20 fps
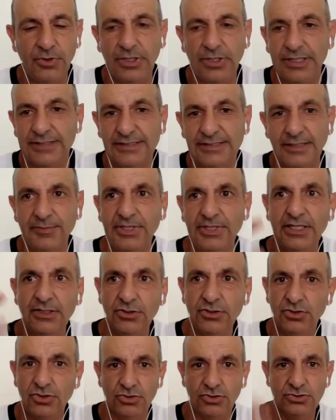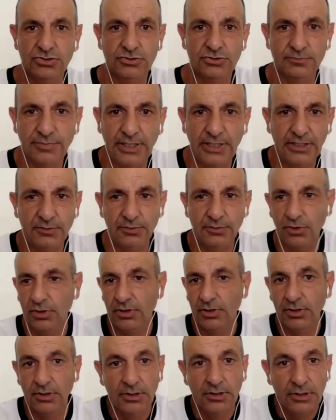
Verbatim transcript: lanzamientos, béisbol,